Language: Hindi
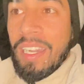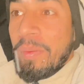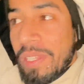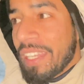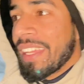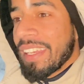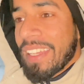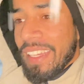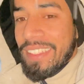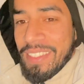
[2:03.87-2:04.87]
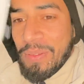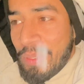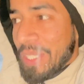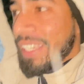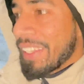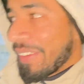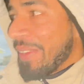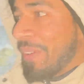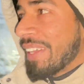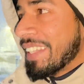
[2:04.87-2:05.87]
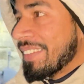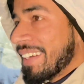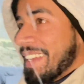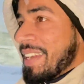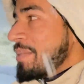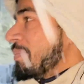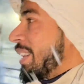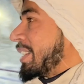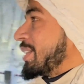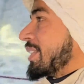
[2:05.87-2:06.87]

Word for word: हमने निकलना कैसे वो दिक्कत वाली बात है अब बाकी तो